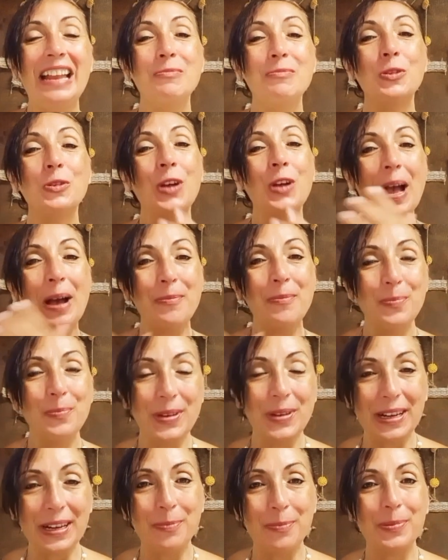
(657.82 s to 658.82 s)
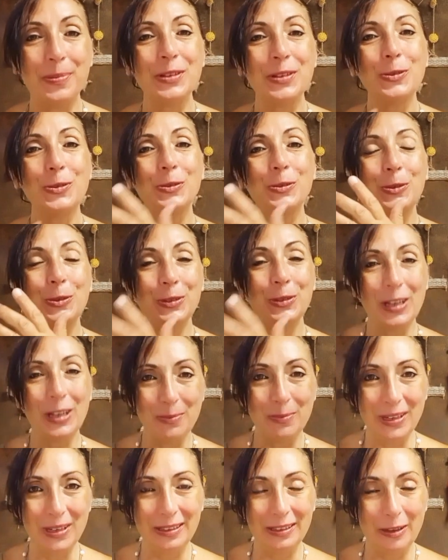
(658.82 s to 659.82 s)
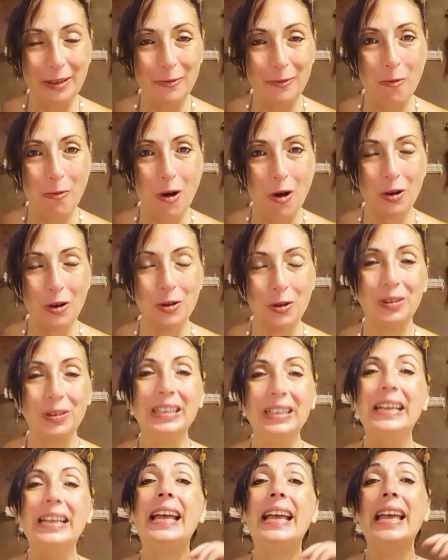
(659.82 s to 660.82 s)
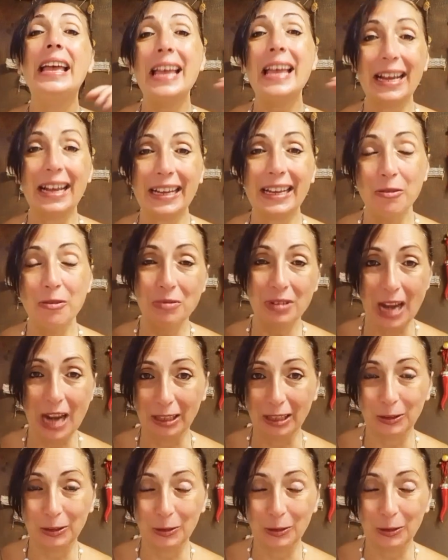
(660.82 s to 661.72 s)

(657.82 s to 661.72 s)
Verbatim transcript: il mio camper ha preso totalmente fuoco e anche un